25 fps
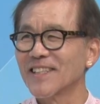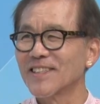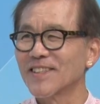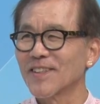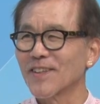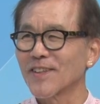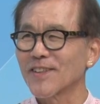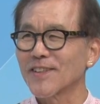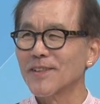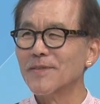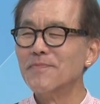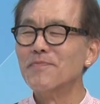
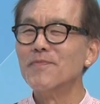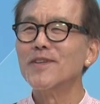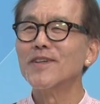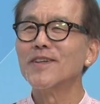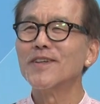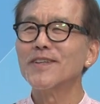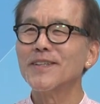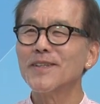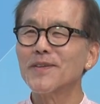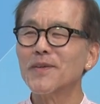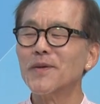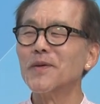그래서
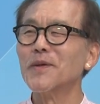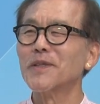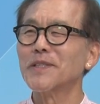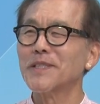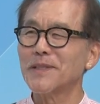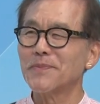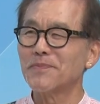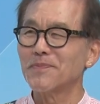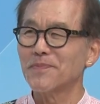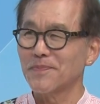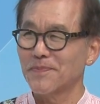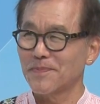금년이
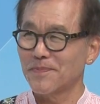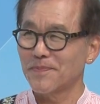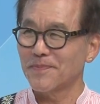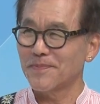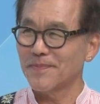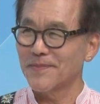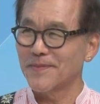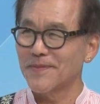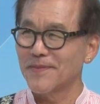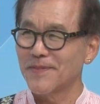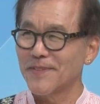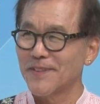50
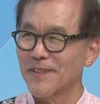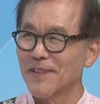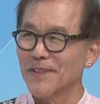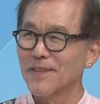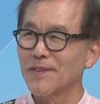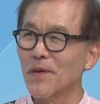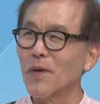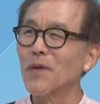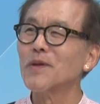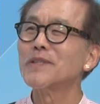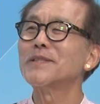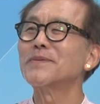
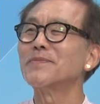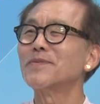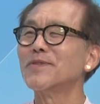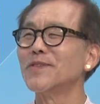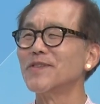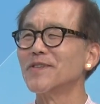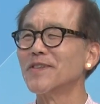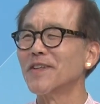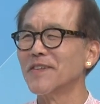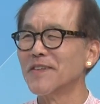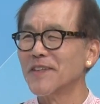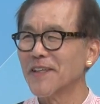50년,
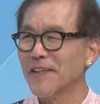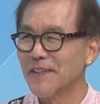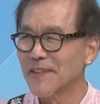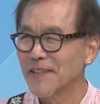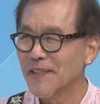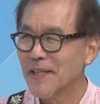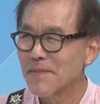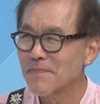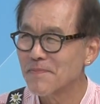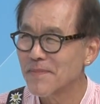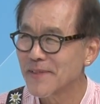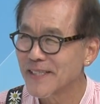50주년
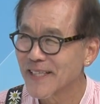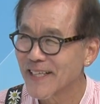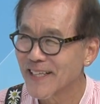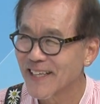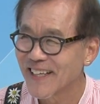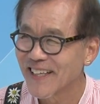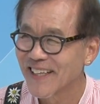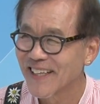되는 해입니다.